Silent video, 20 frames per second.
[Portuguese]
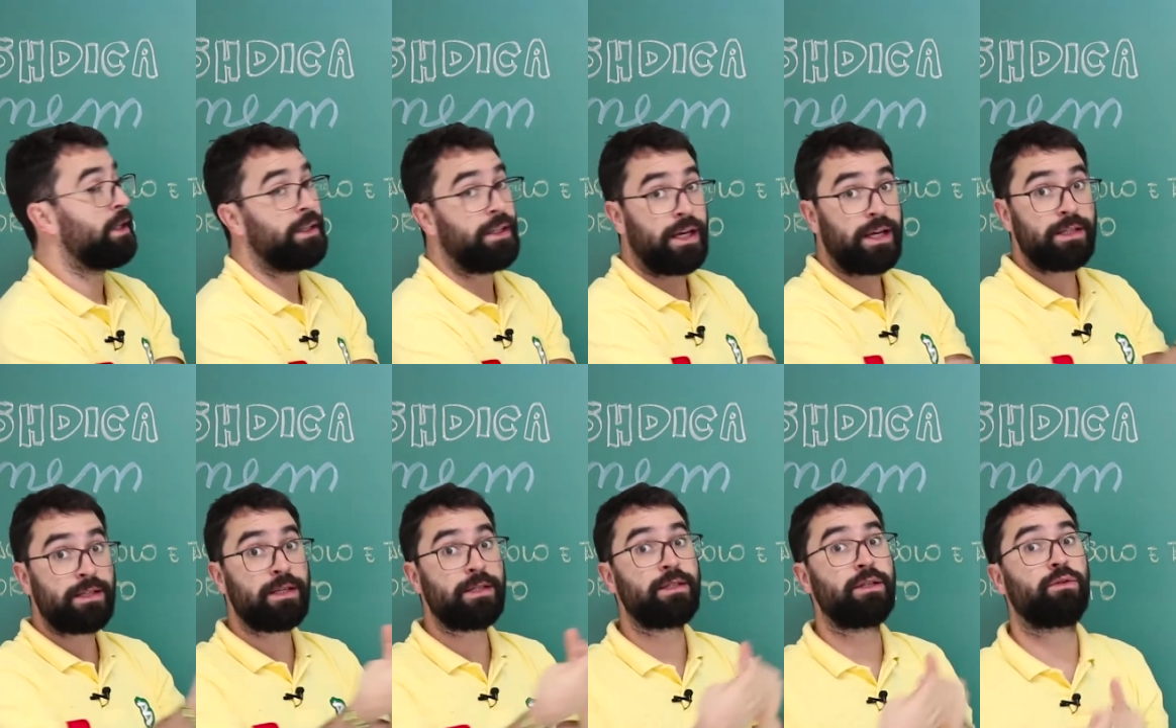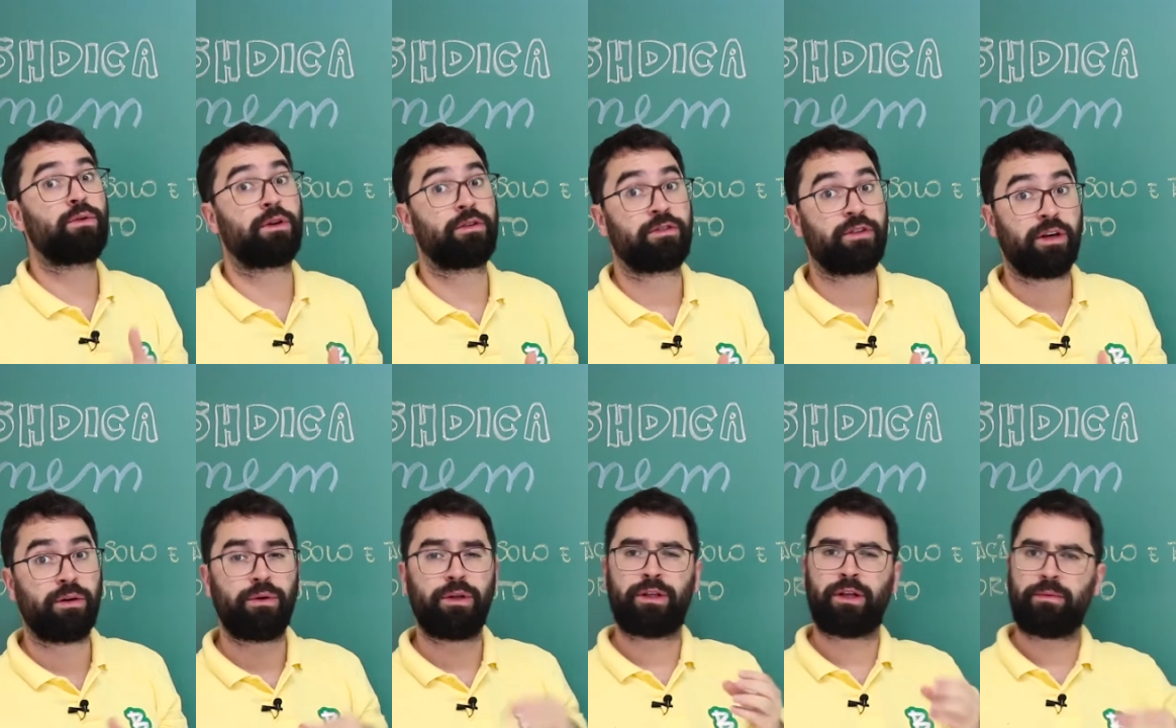Nessa
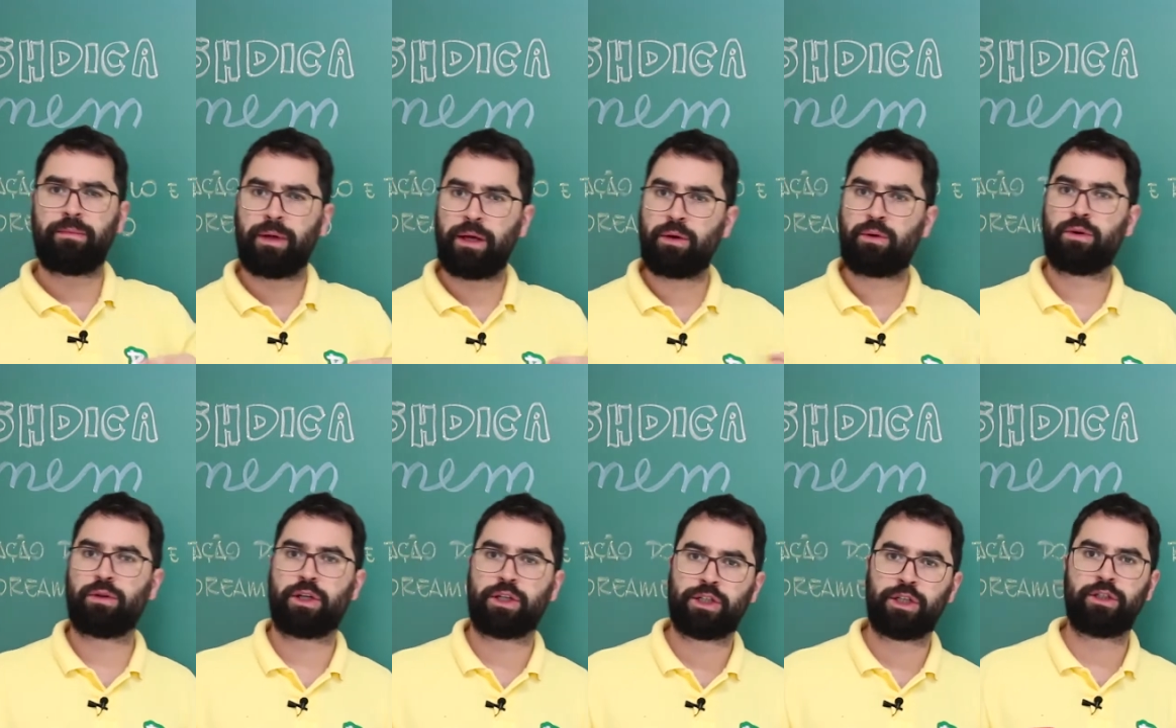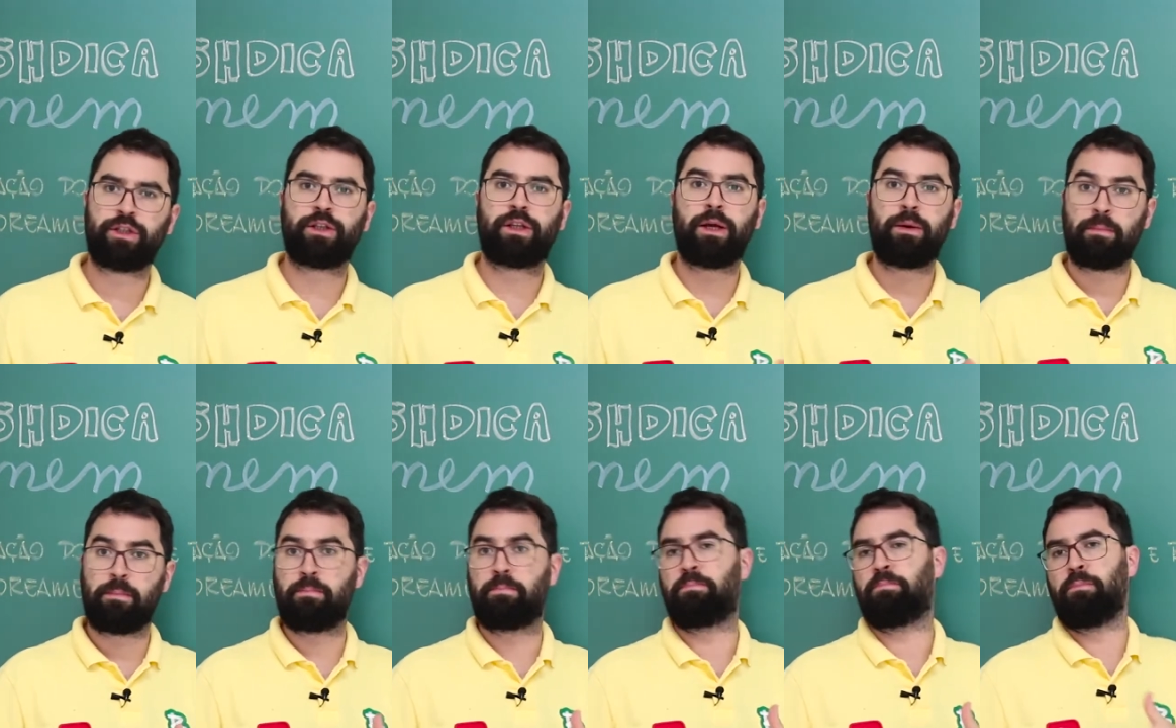situação e também quando a gente
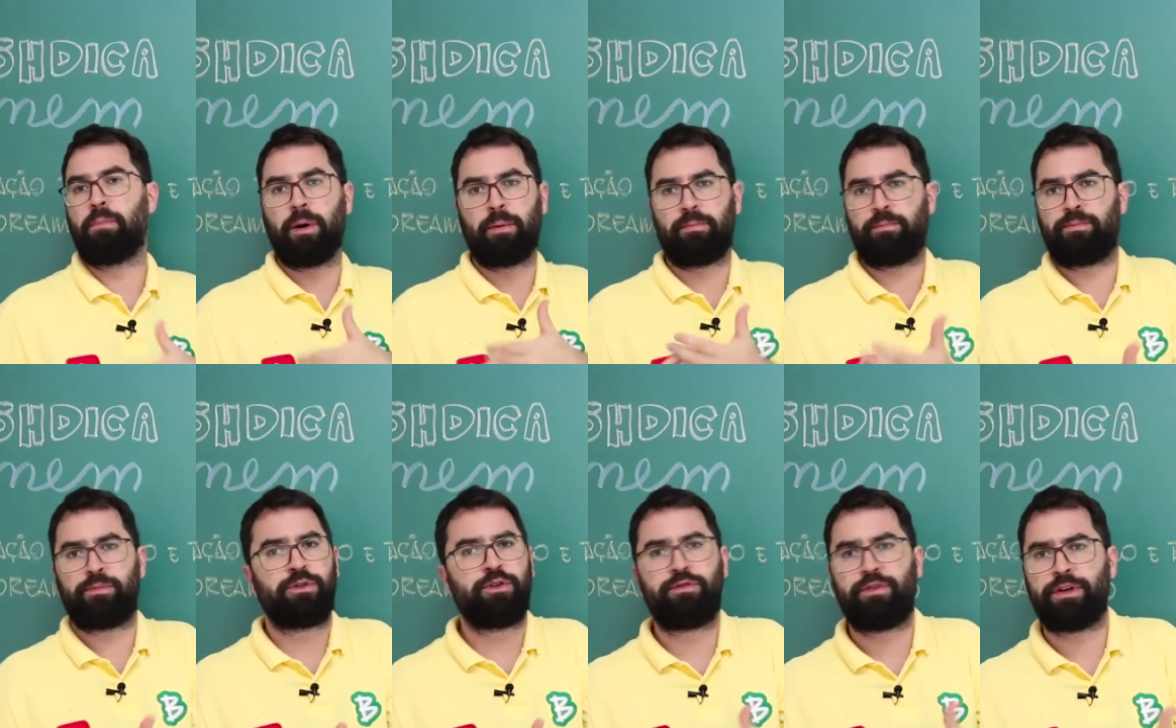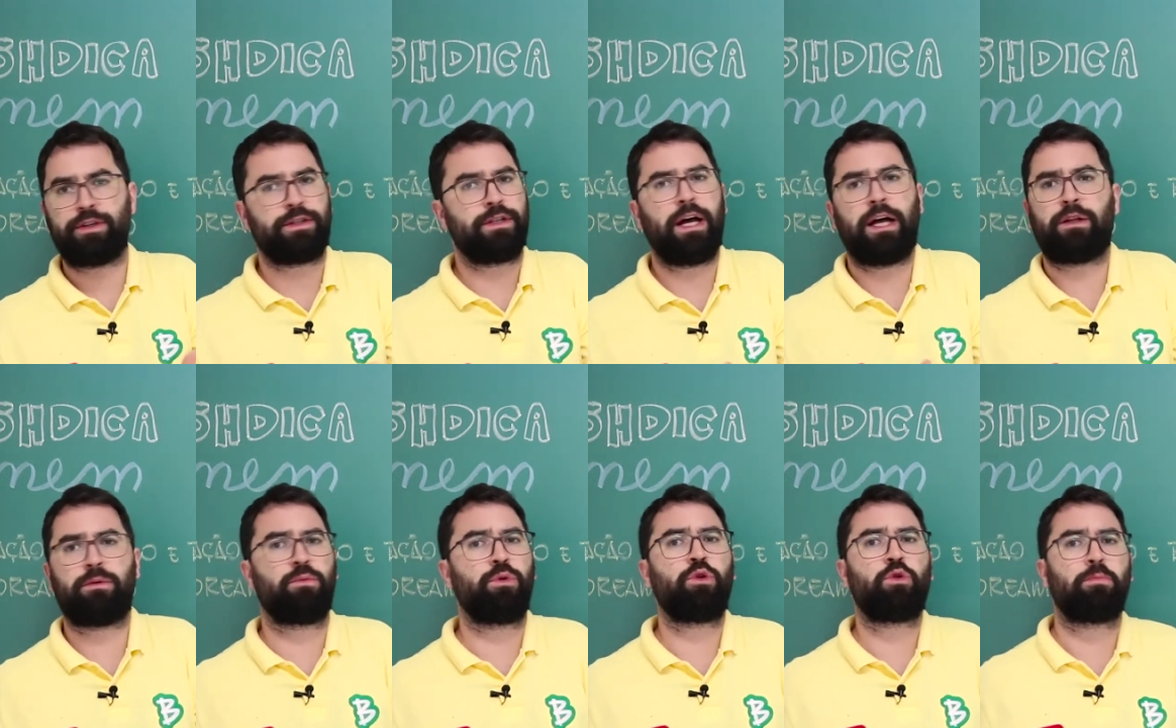tem uma
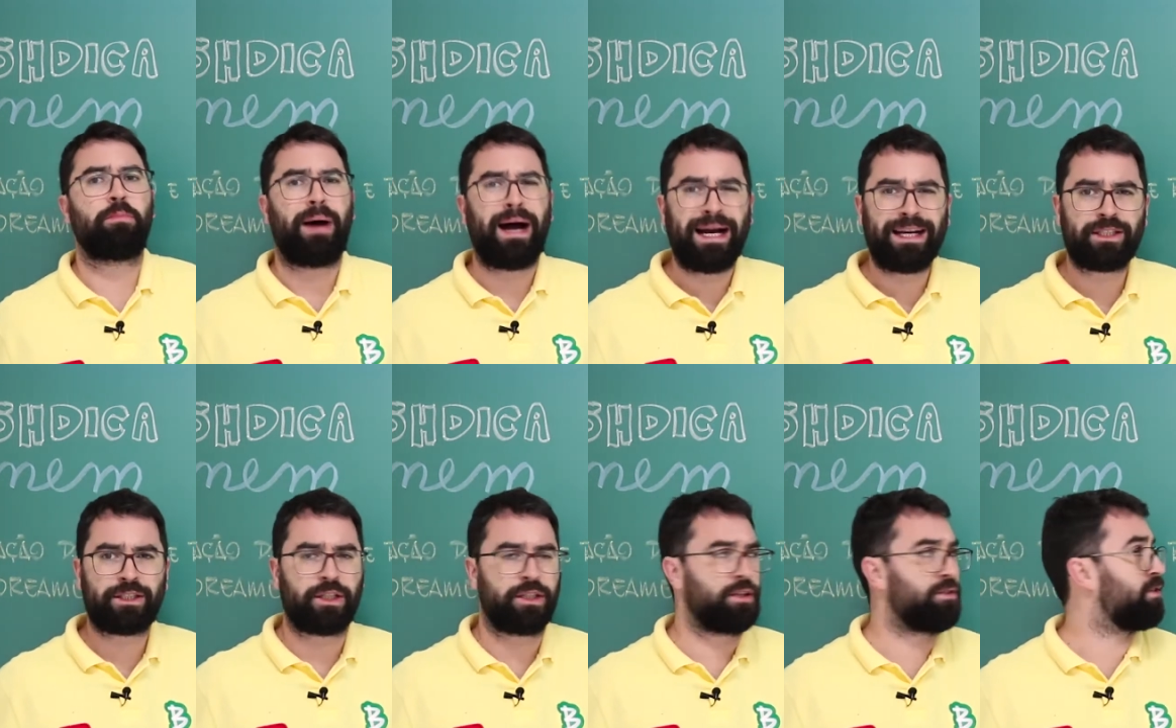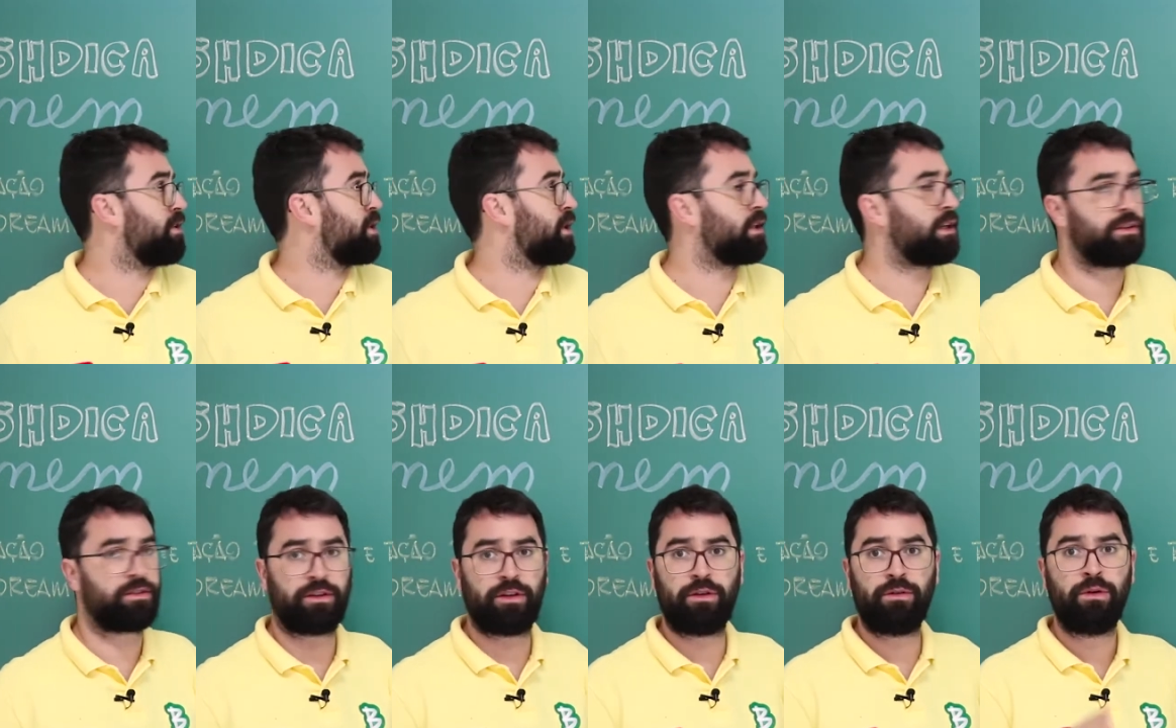diversidade muito baixa de
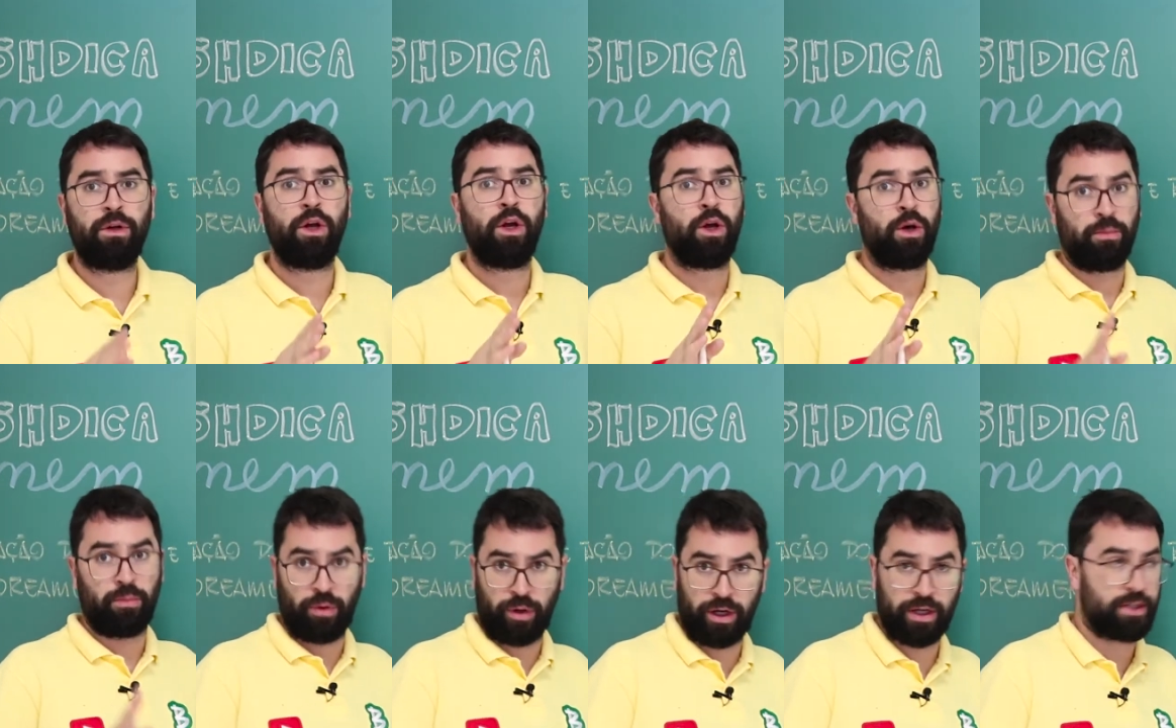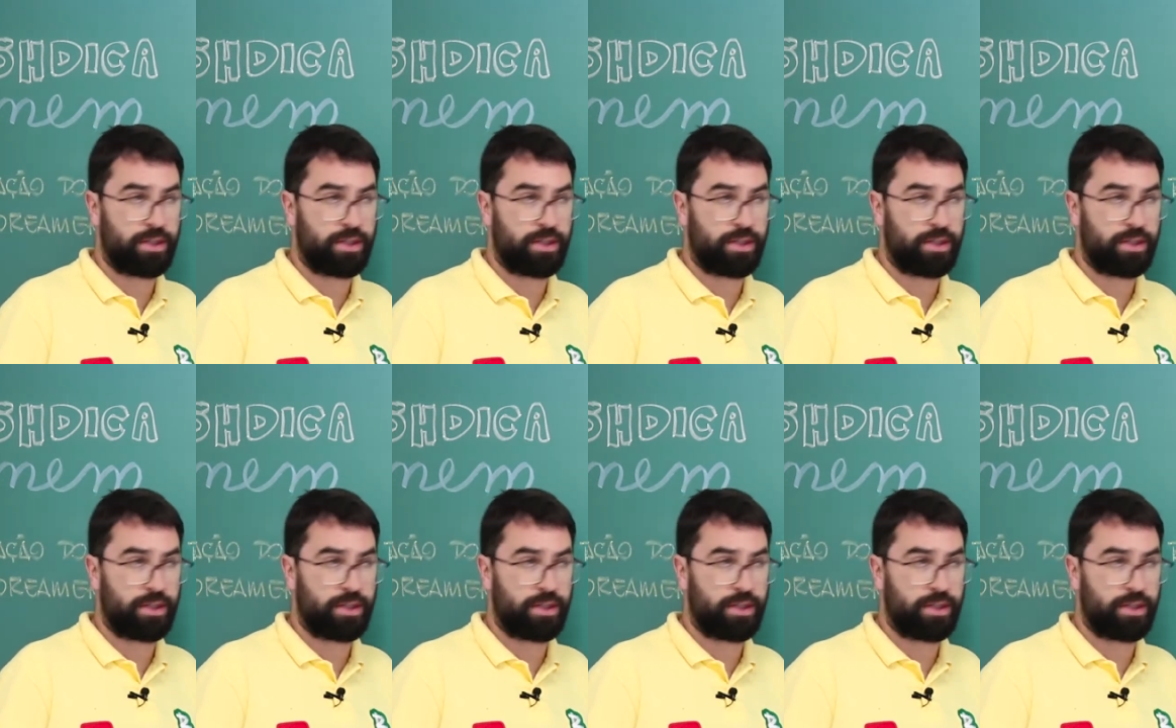vegetação, por